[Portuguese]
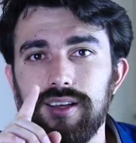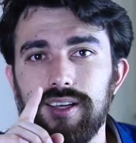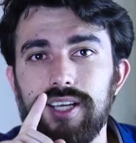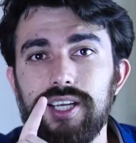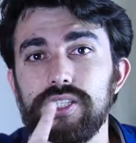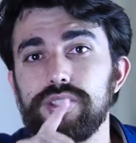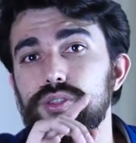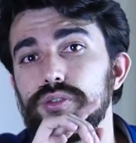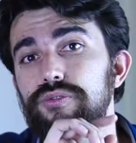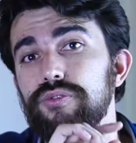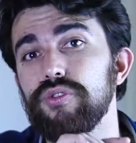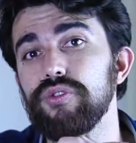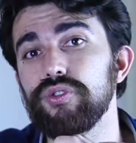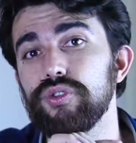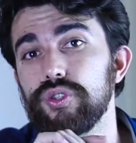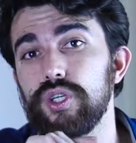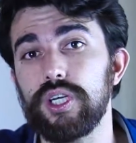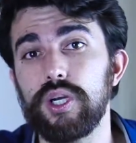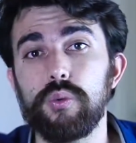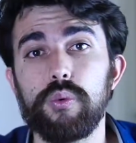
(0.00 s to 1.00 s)
Isso
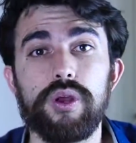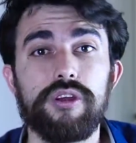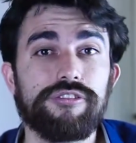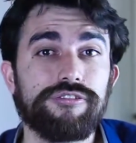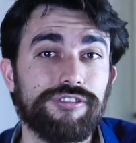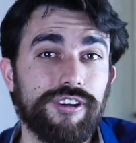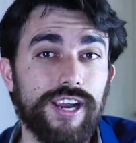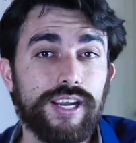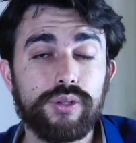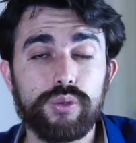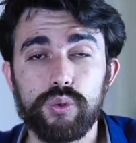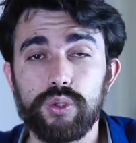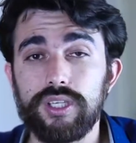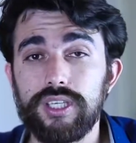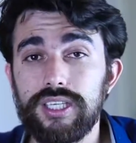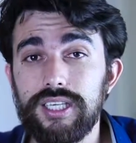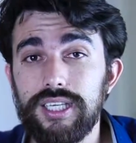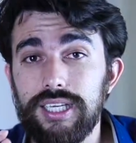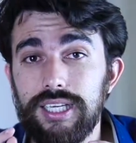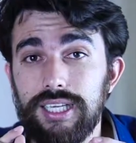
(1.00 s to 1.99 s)
funciona um efeito
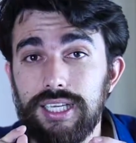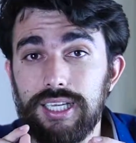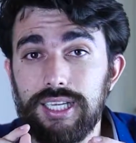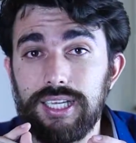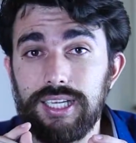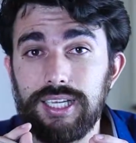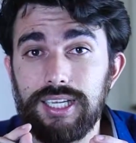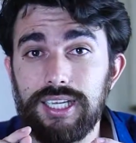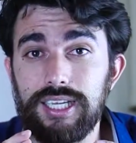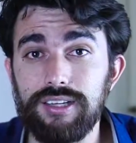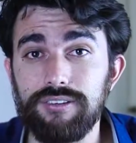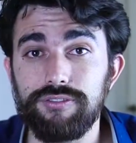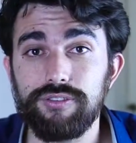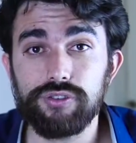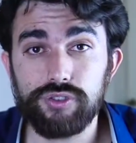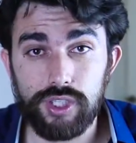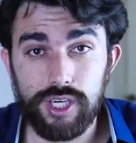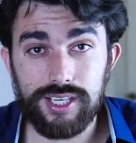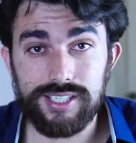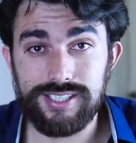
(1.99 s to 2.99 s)
que
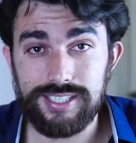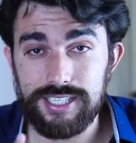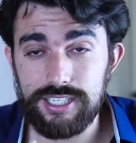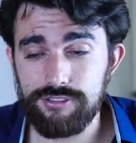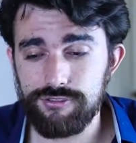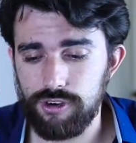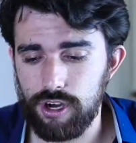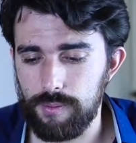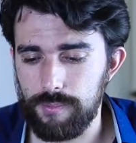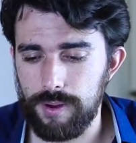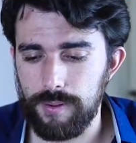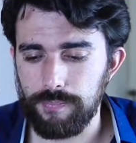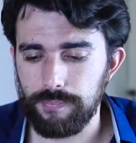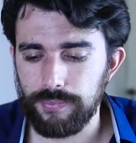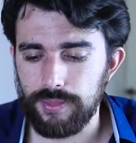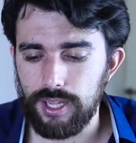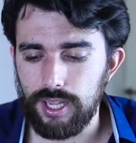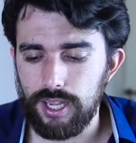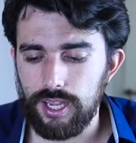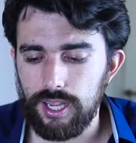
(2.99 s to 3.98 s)
funciona da seguinte forma:
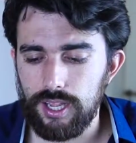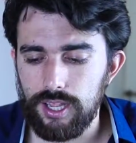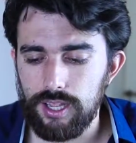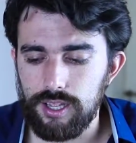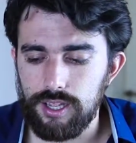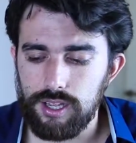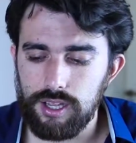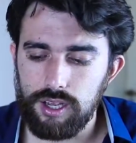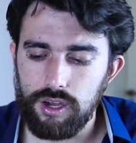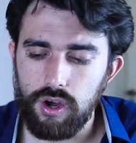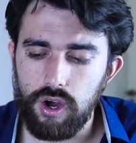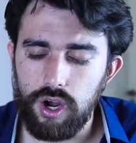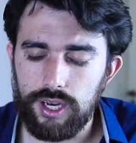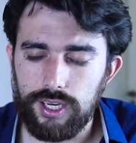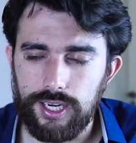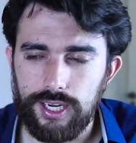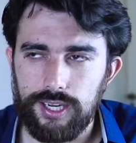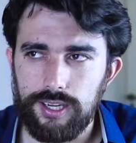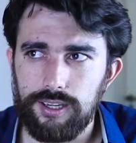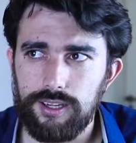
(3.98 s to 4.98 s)

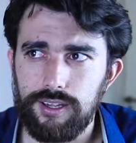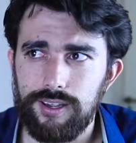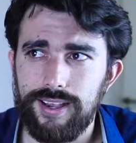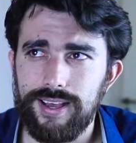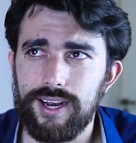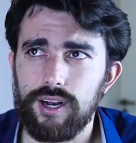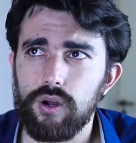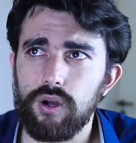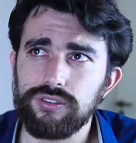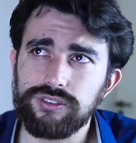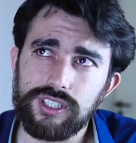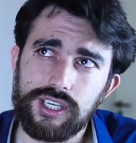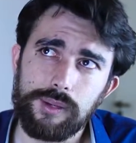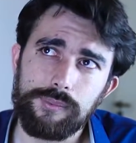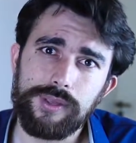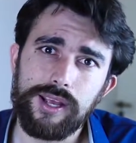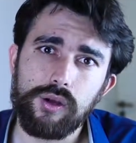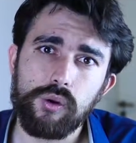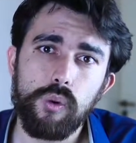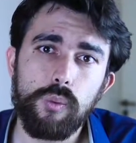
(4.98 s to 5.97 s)
olha, ela gosta da
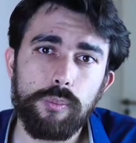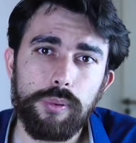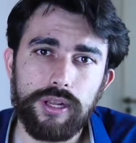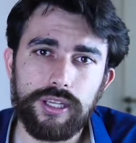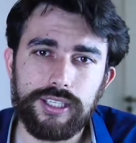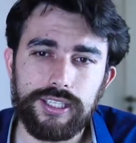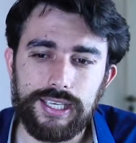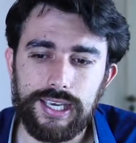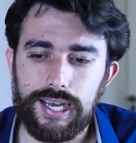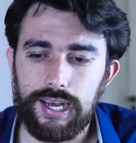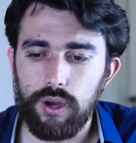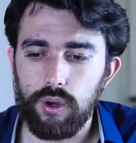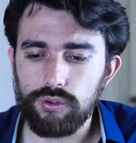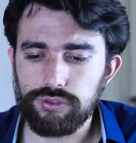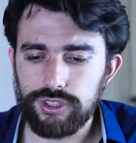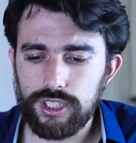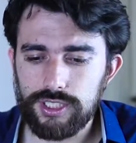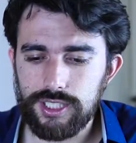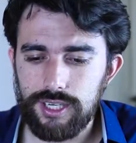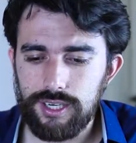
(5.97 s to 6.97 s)
minha companhia, ou
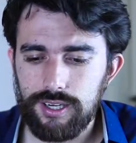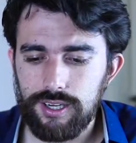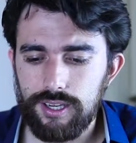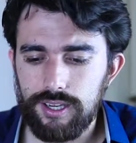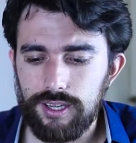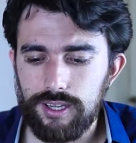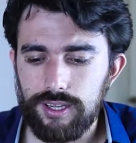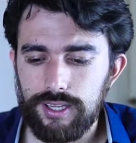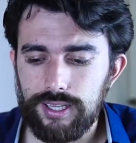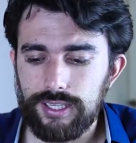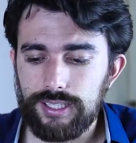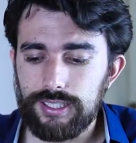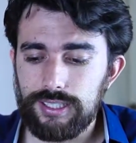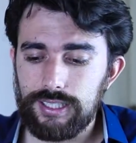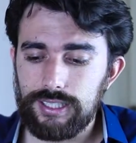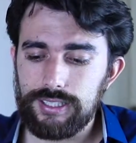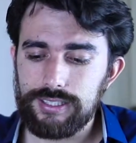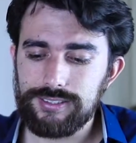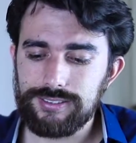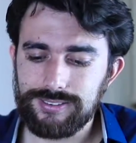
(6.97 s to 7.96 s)
seja,
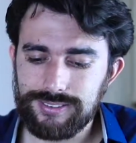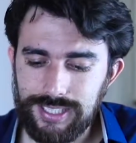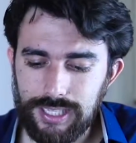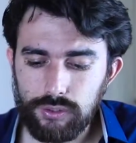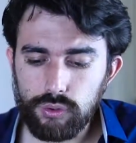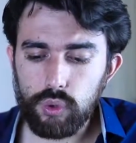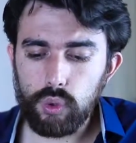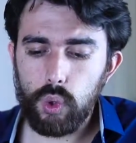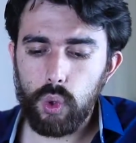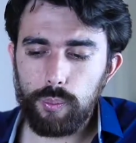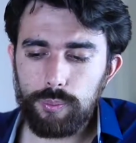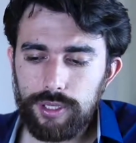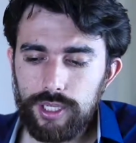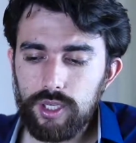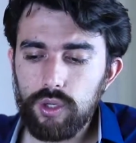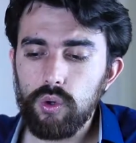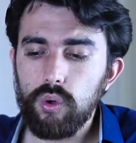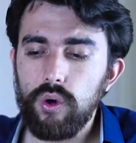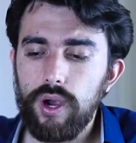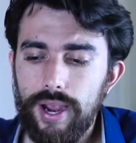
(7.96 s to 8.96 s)
estando
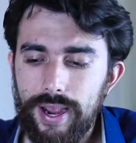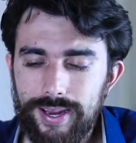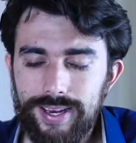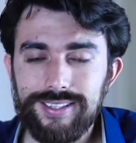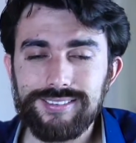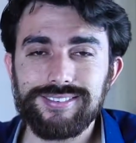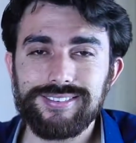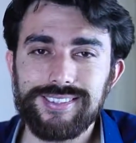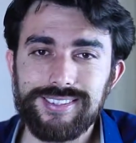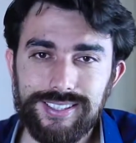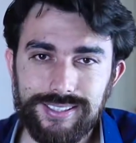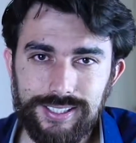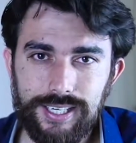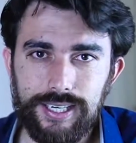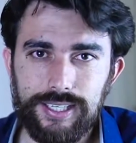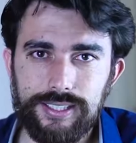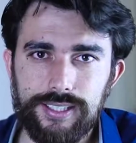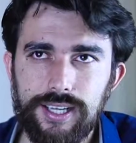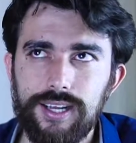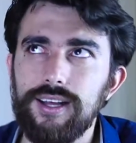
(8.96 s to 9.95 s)
comigo, ela se sente
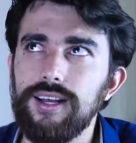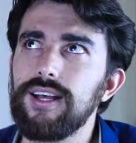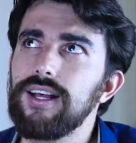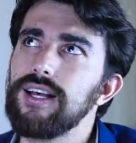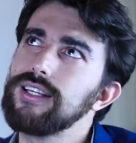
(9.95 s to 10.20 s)
atraída.